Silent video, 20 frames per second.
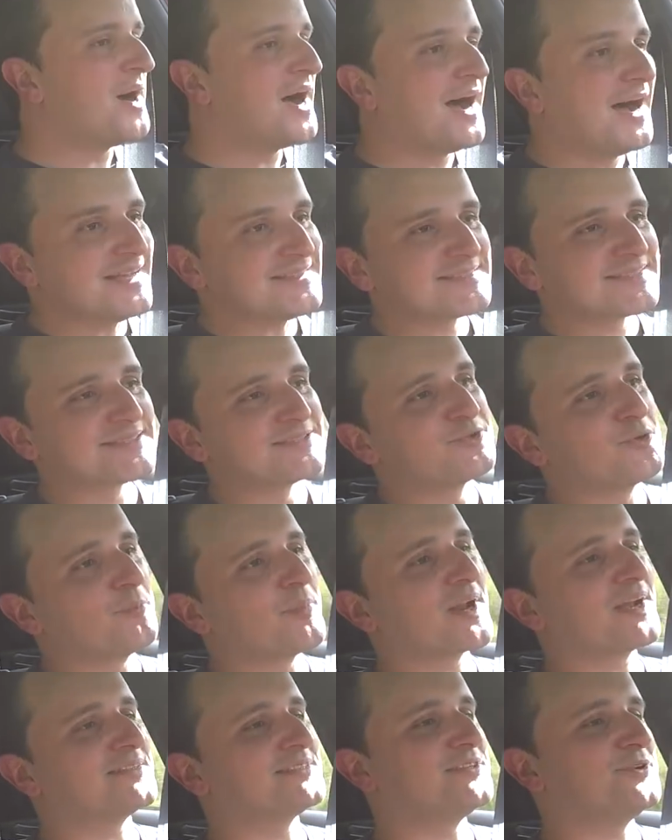Mas, no
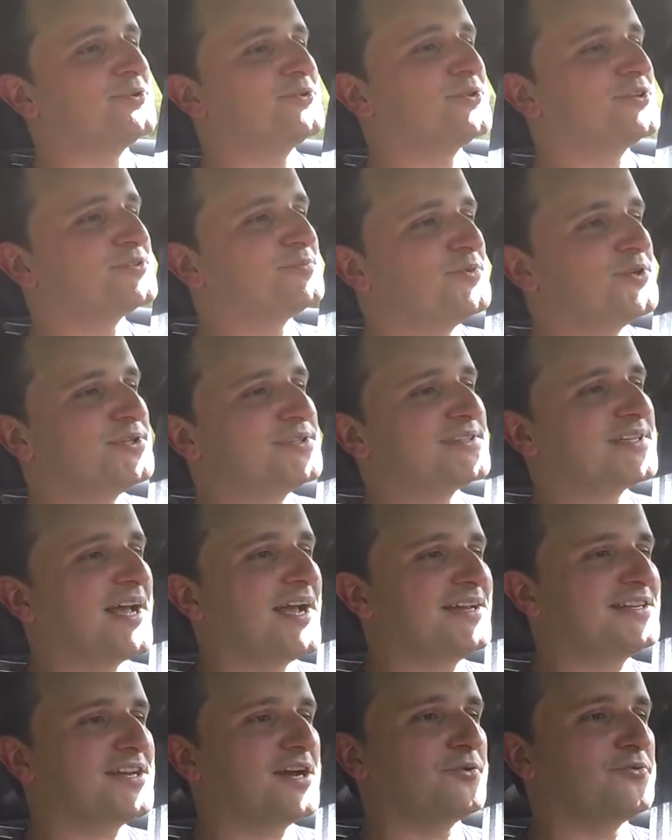Brasil, em
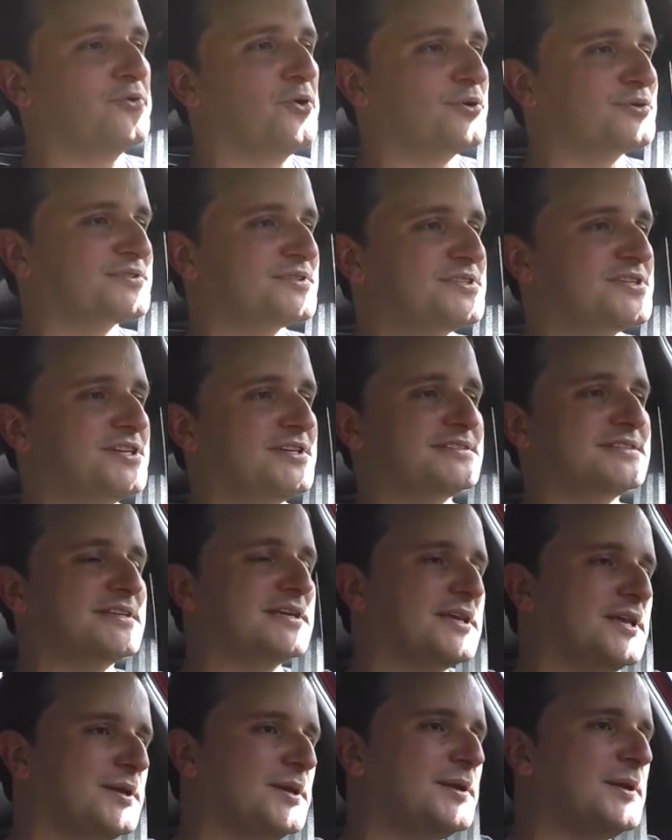2007, a Volks
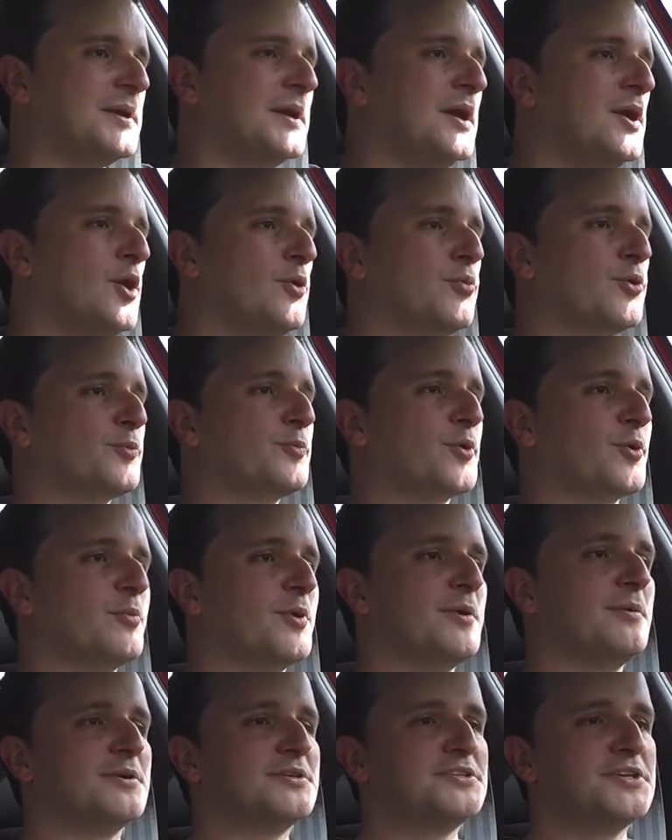disse que, por
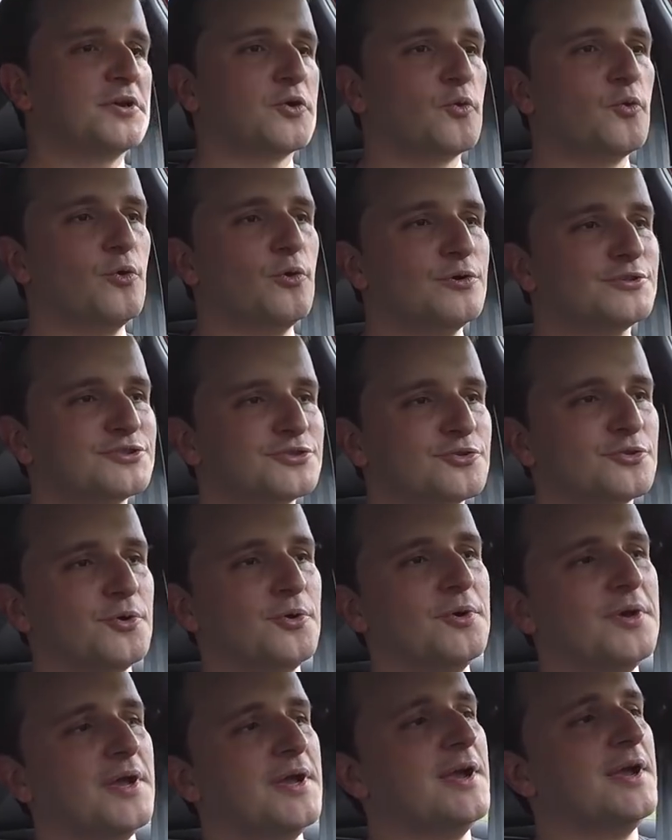problemas de
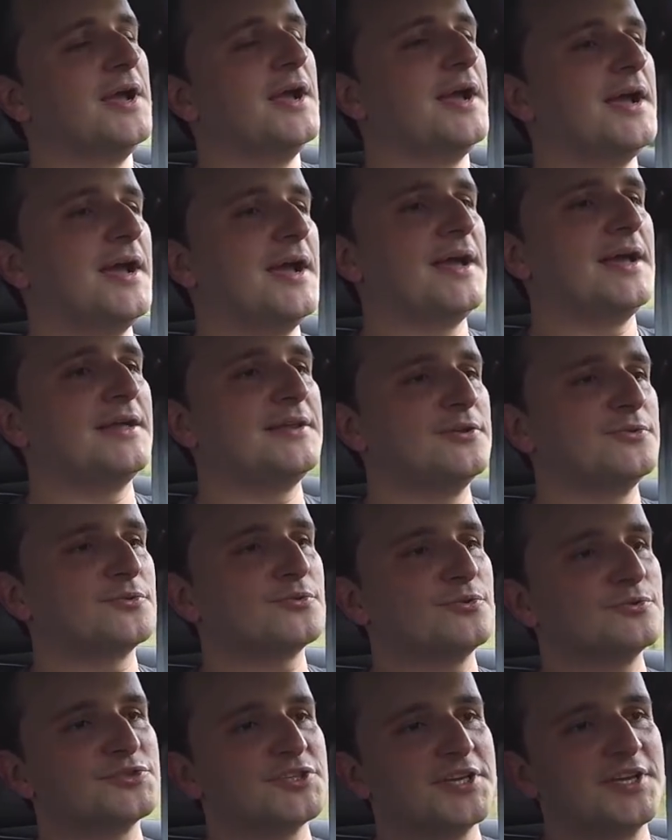custo, eh,
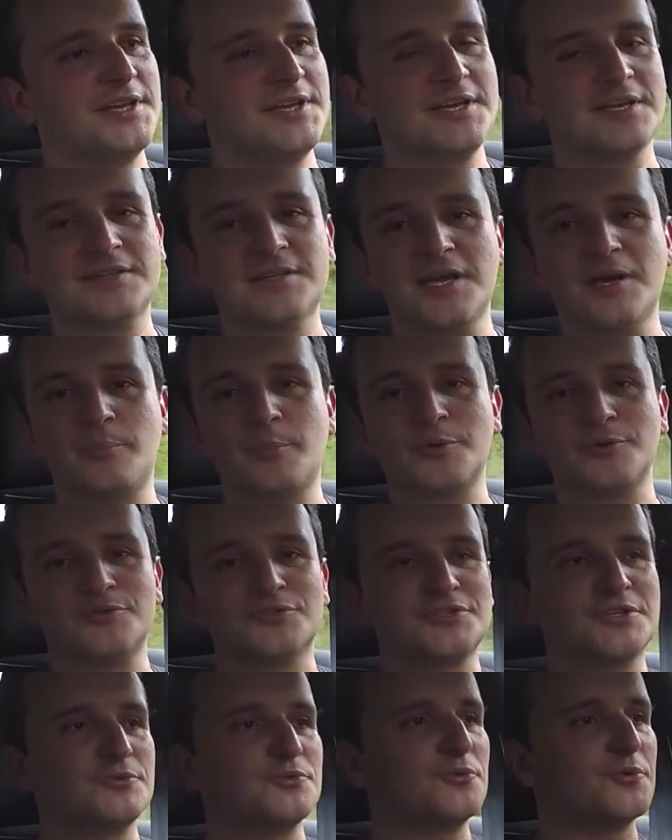não conseguiria ter a
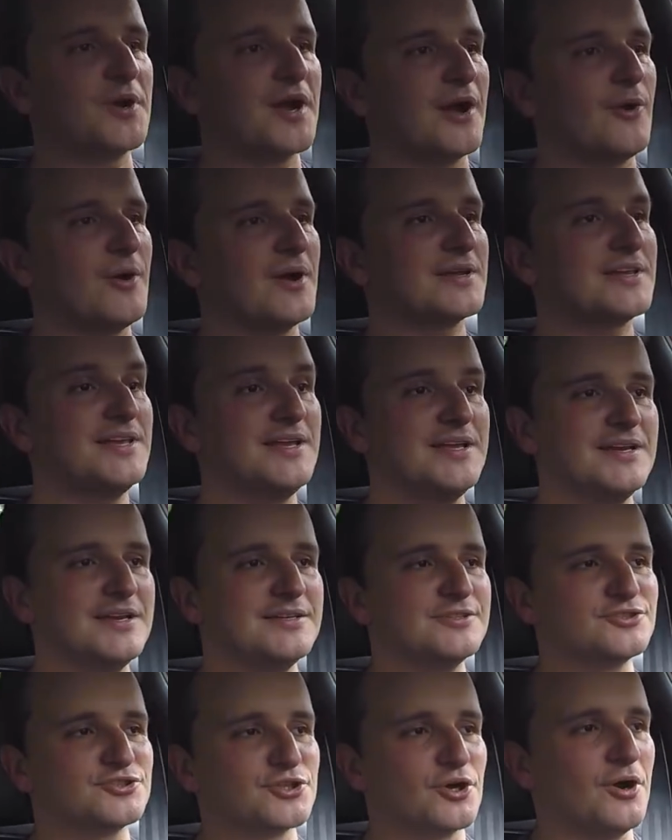produção do carro aqui e
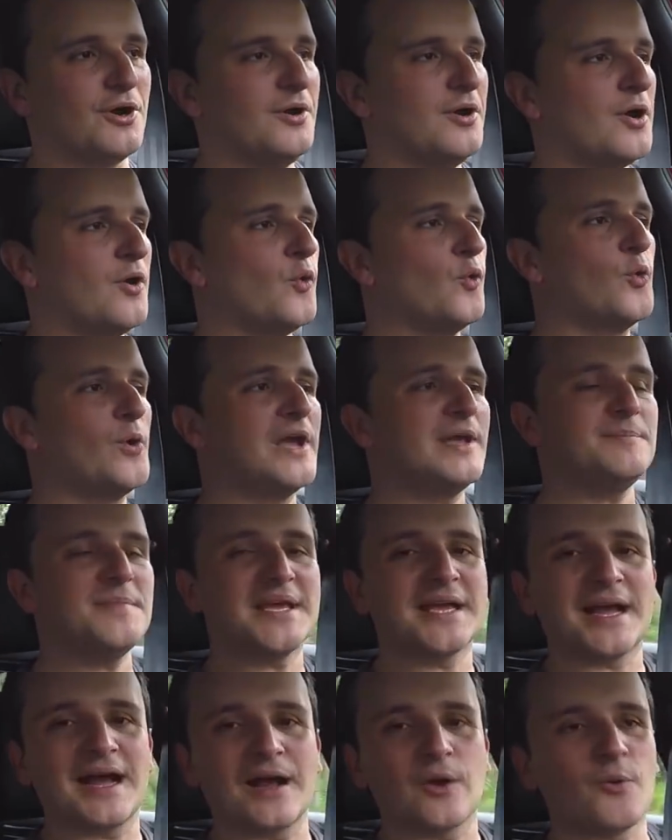lançou o
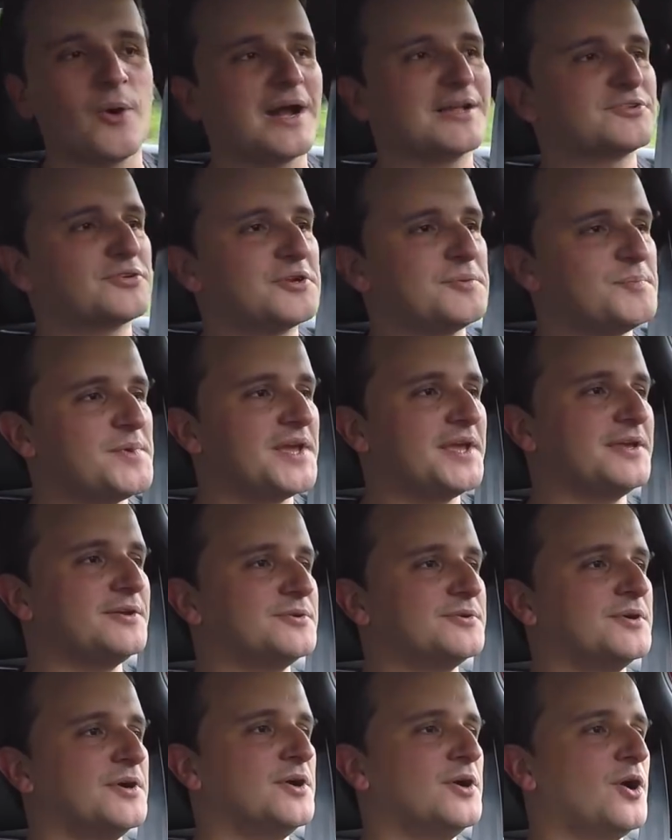
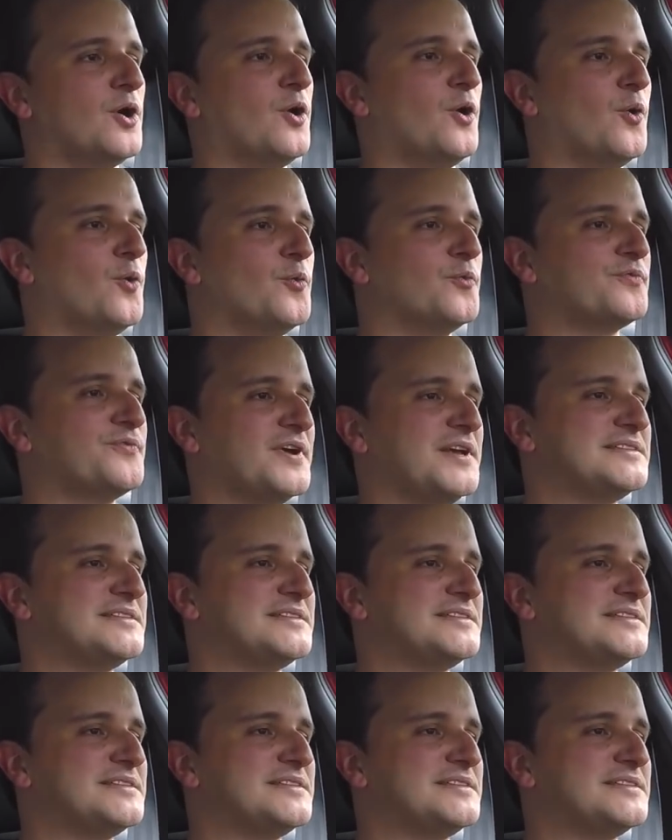MK4,5 ou um